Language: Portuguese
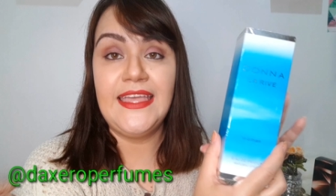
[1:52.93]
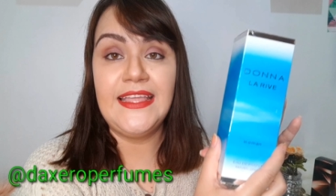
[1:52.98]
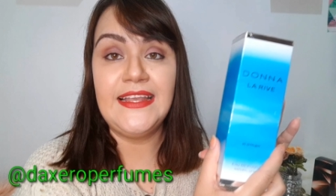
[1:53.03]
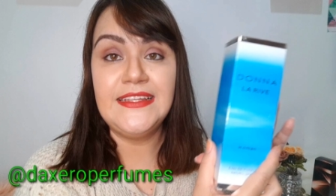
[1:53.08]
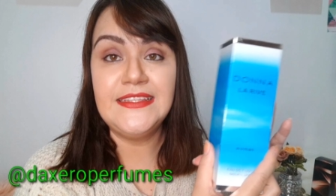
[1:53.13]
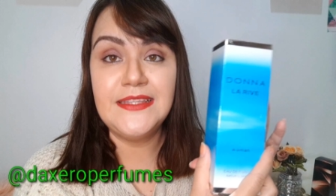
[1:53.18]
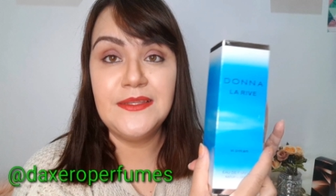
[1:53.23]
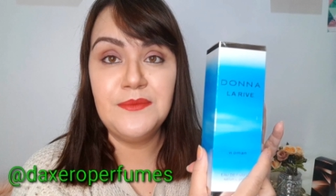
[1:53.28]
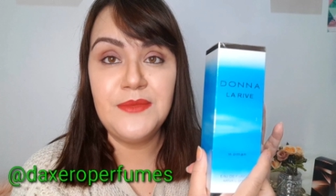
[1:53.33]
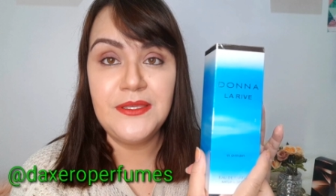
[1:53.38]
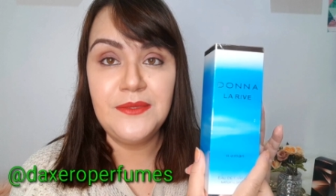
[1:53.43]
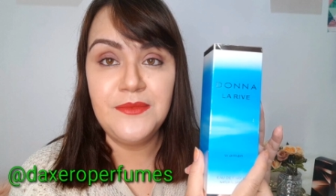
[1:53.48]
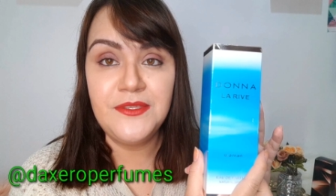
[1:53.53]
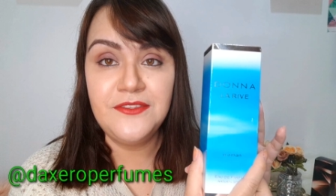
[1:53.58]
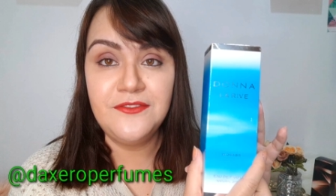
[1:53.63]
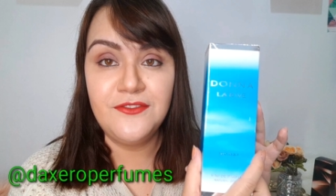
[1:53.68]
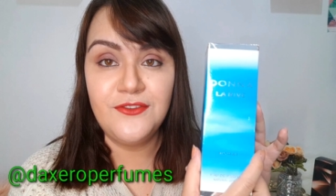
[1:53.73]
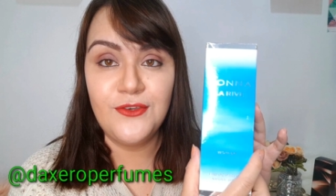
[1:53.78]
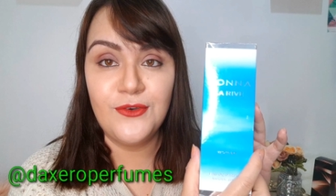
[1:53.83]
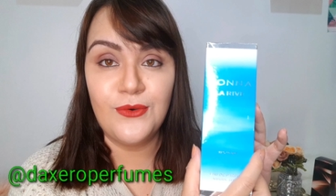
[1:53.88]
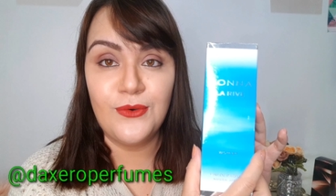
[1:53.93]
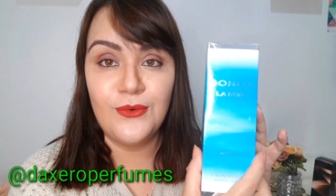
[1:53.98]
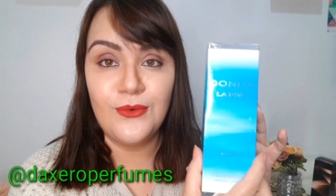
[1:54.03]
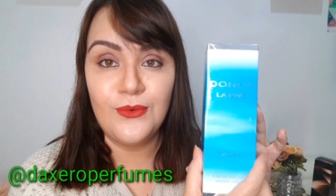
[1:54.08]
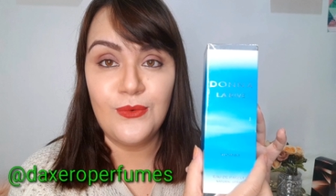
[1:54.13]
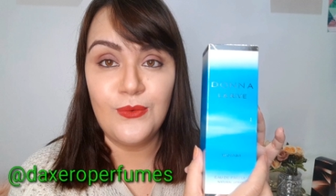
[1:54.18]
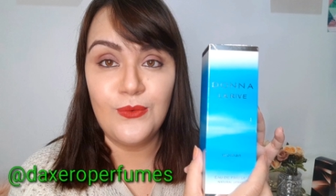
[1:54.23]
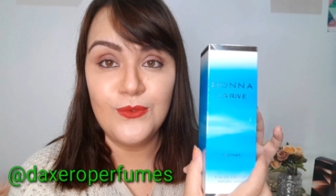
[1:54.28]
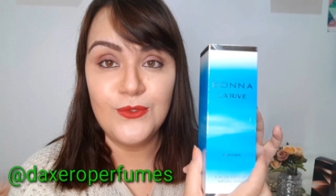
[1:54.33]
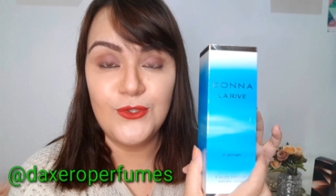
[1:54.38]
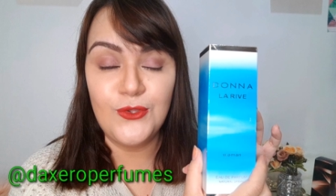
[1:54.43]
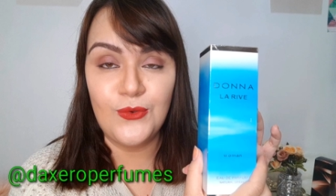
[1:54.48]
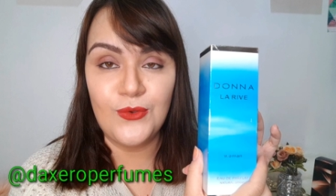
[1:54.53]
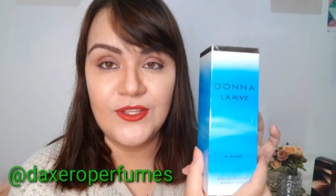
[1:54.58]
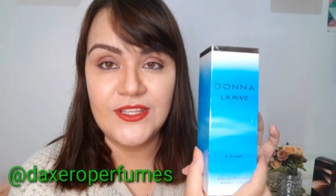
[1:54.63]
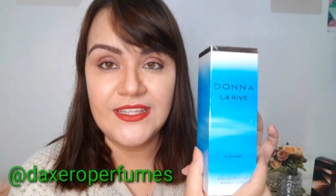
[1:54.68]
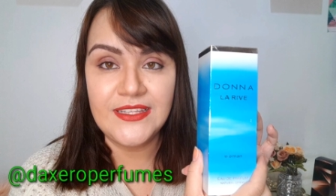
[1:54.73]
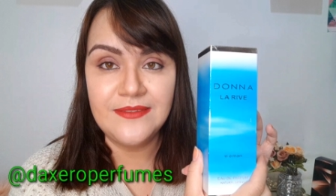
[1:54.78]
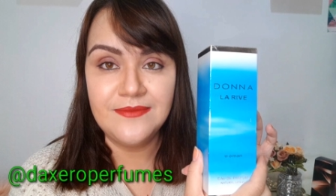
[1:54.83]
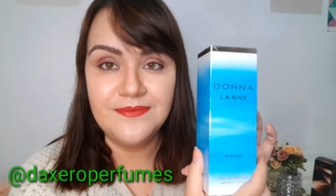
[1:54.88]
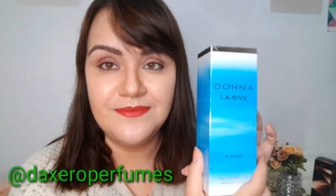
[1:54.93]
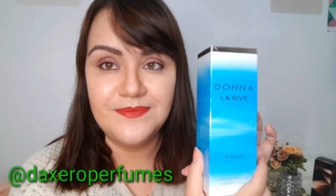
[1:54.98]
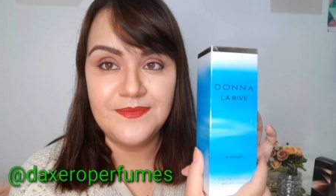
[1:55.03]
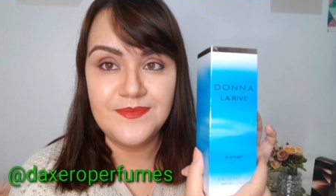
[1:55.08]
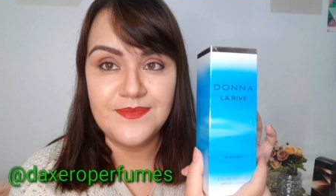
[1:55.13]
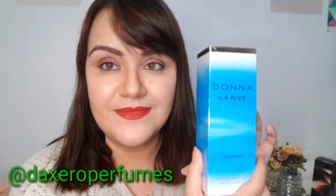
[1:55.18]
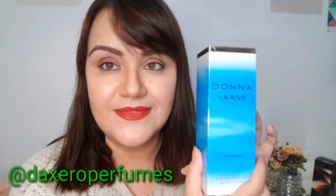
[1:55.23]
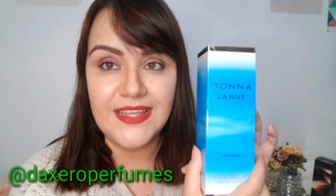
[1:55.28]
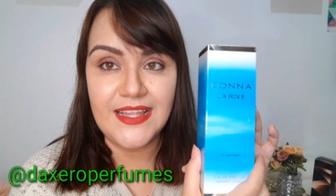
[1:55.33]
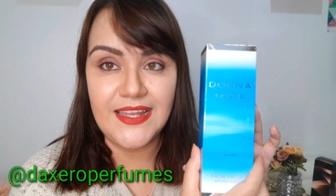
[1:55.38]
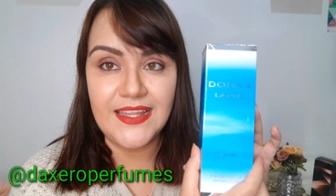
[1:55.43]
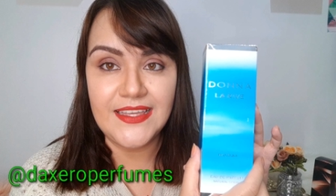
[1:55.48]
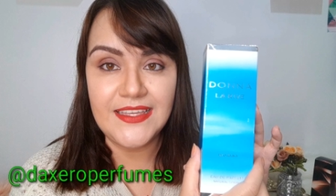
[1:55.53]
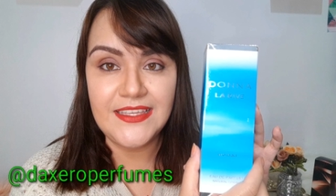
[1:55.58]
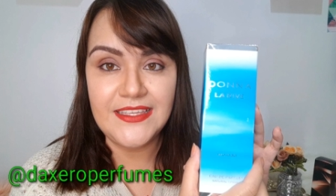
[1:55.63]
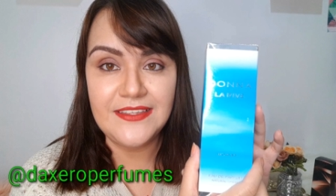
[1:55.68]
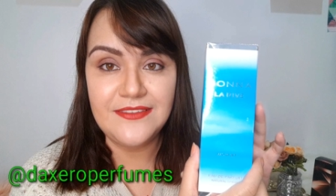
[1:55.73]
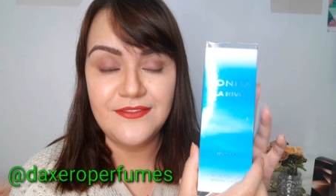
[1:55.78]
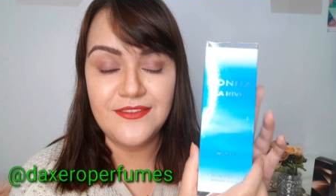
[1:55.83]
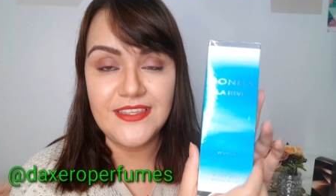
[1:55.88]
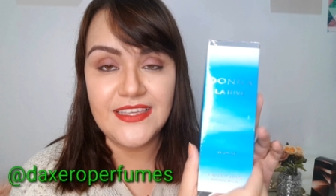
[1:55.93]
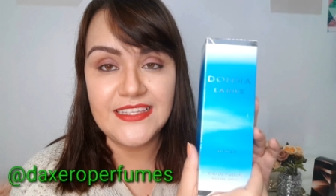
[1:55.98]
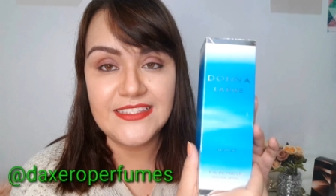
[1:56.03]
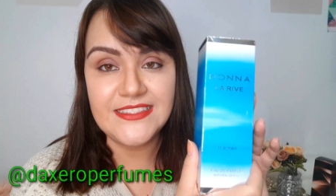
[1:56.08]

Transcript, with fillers: Ele também me enviou o Dona, da La Rive.